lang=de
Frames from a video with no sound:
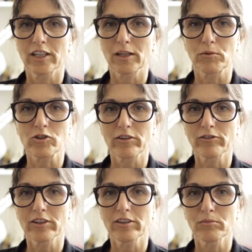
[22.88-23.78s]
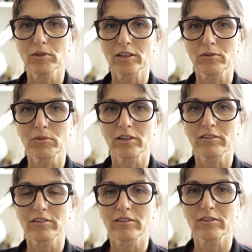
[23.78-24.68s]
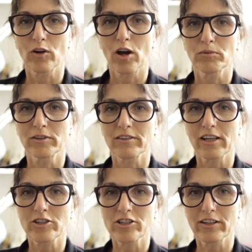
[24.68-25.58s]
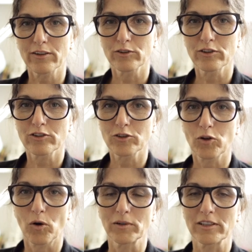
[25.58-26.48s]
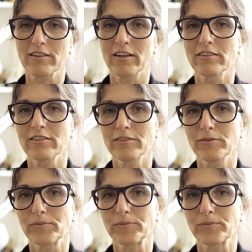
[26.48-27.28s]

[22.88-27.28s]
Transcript: Ich beschäftige mich mit Urban Sketching und Comiczeichnen.